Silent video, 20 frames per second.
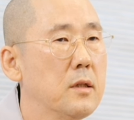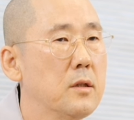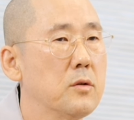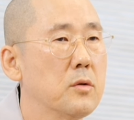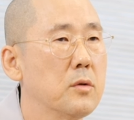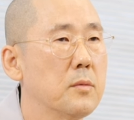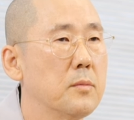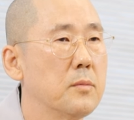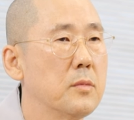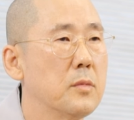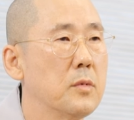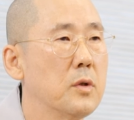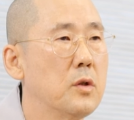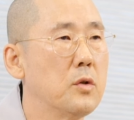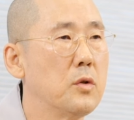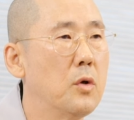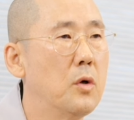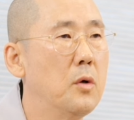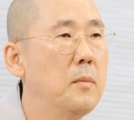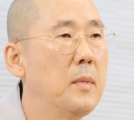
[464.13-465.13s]
좀
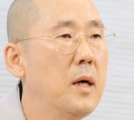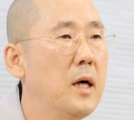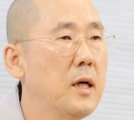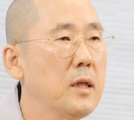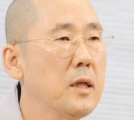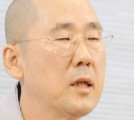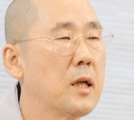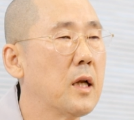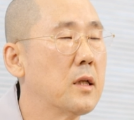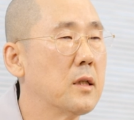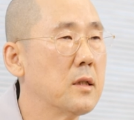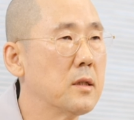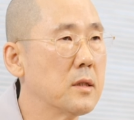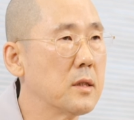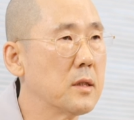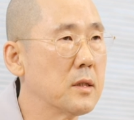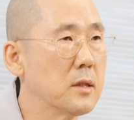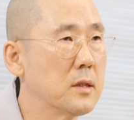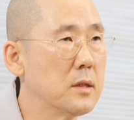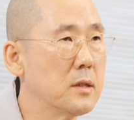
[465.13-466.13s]

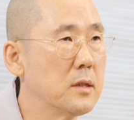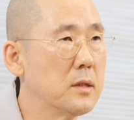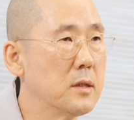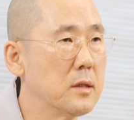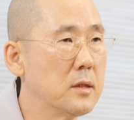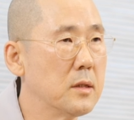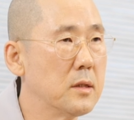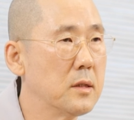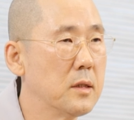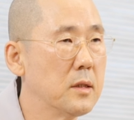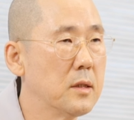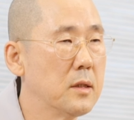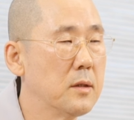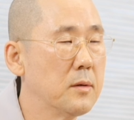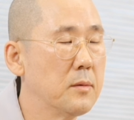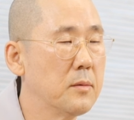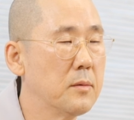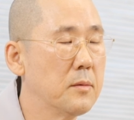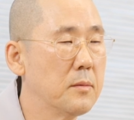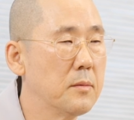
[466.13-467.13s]
욕망이라는 그
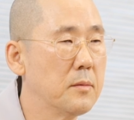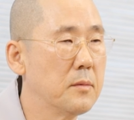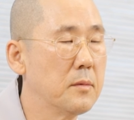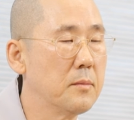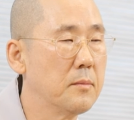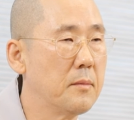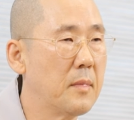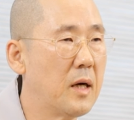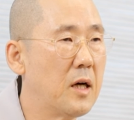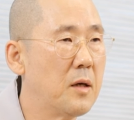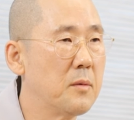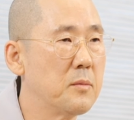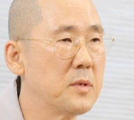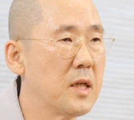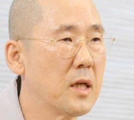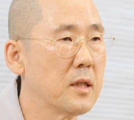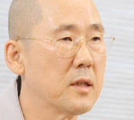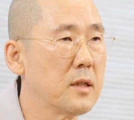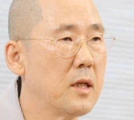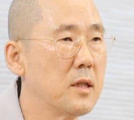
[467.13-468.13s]
마음
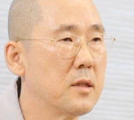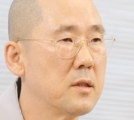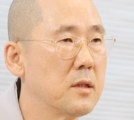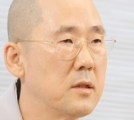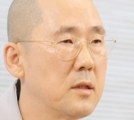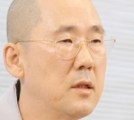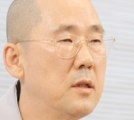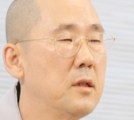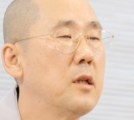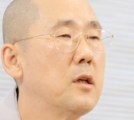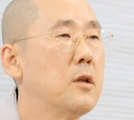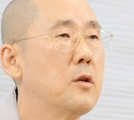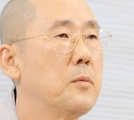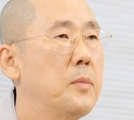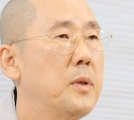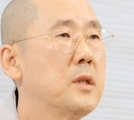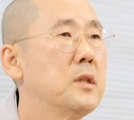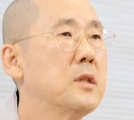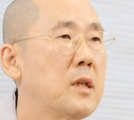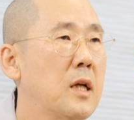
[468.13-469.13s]
상태에서 절대로
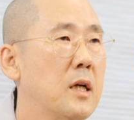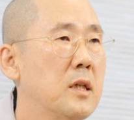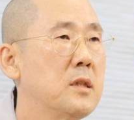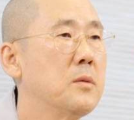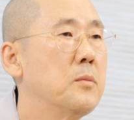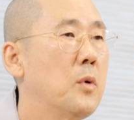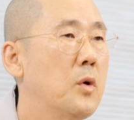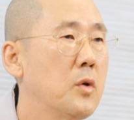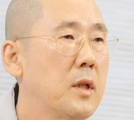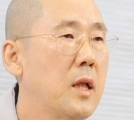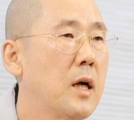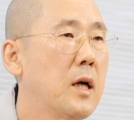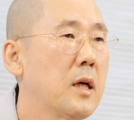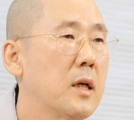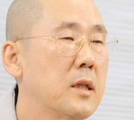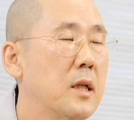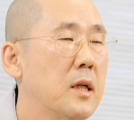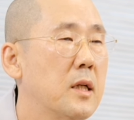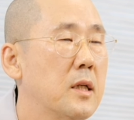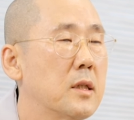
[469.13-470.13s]
벗어나지
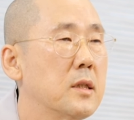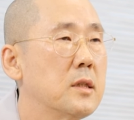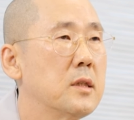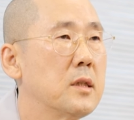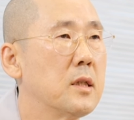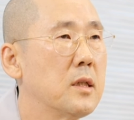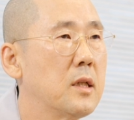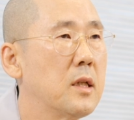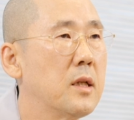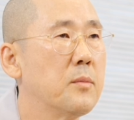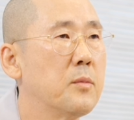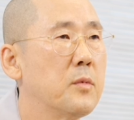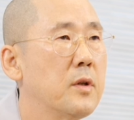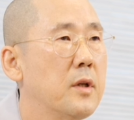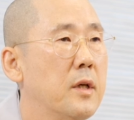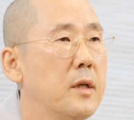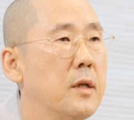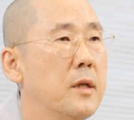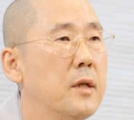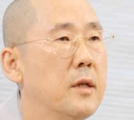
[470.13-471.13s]
못하게 될 것이기
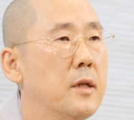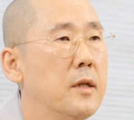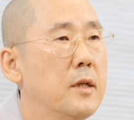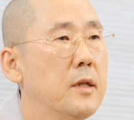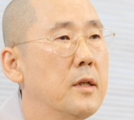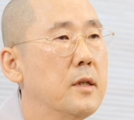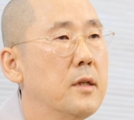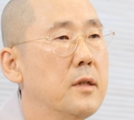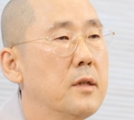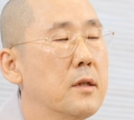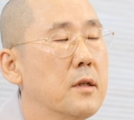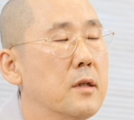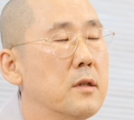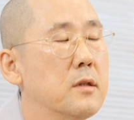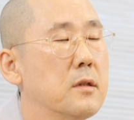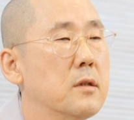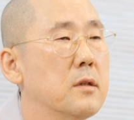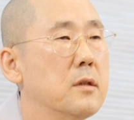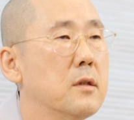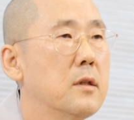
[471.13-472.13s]
때문에,
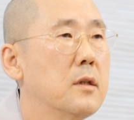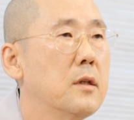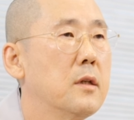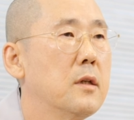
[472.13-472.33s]
그래서